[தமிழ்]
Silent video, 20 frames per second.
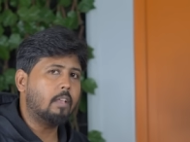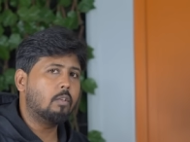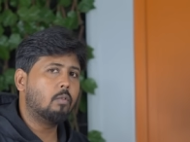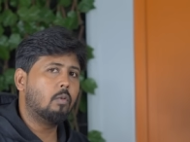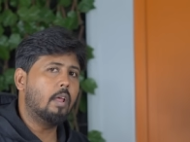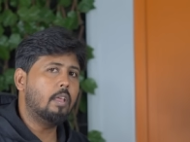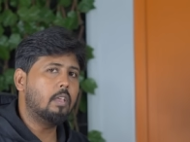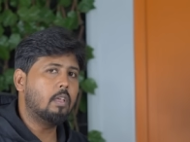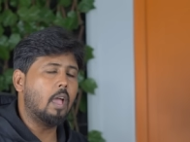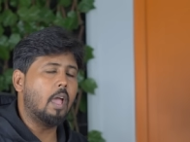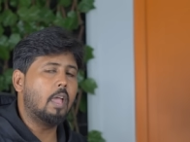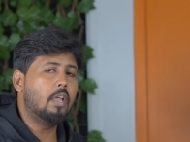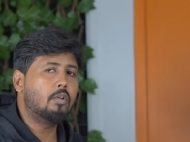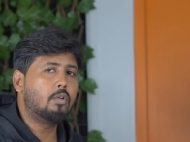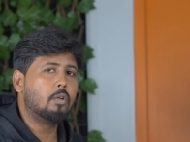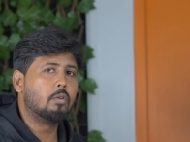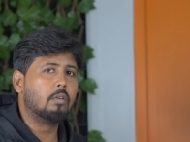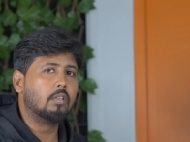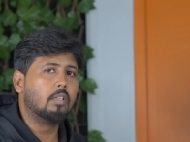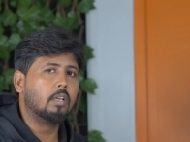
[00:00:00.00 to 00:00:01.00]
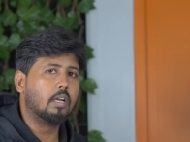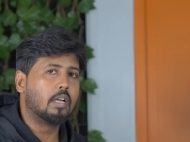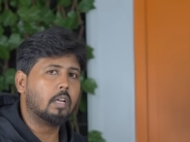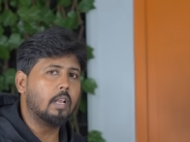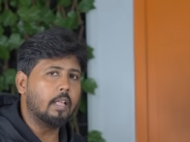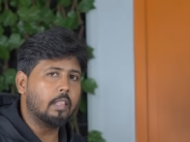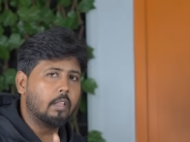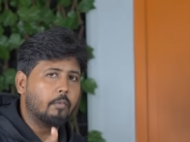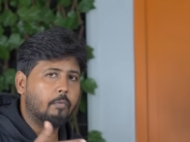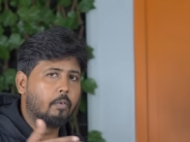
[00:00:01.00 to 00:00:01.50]
ஆக்சுவலா இங்க ஐஷு
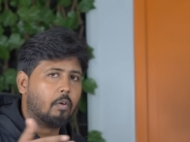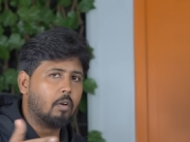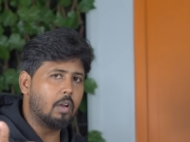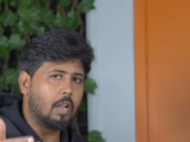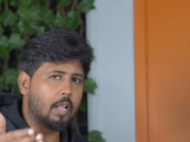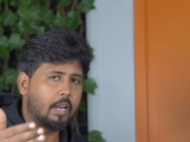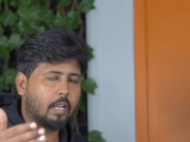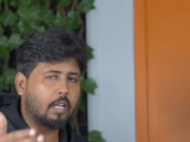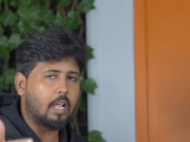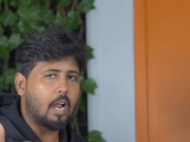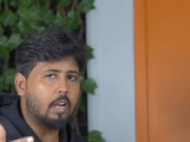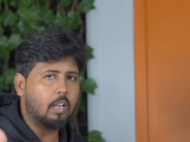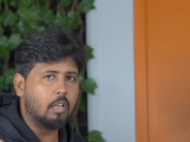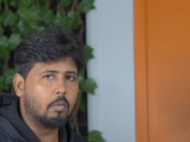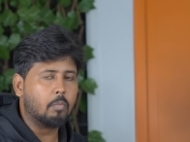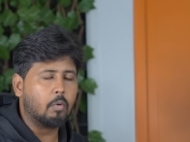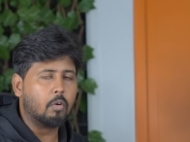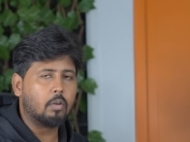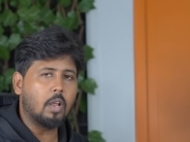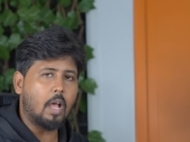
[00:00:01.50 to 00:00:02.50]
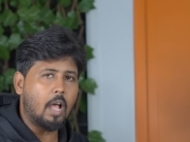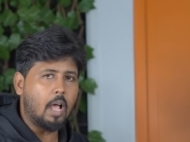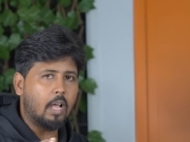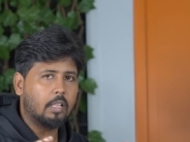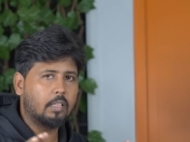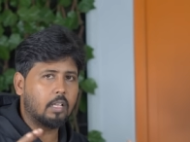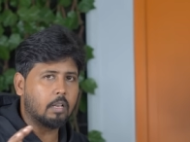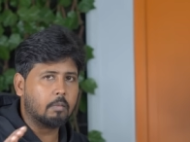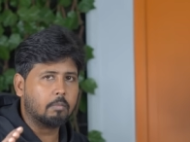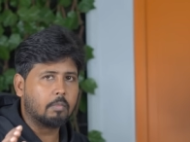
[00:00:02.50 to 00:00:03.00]
வந்துகிட்டு அந்த போன்ல ரெக்கார்டிங் போட்டு
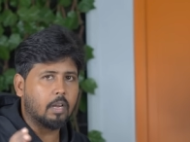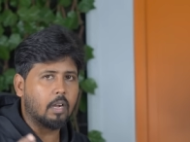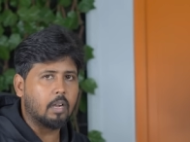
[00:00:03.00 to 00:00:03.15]
ஆதாரம்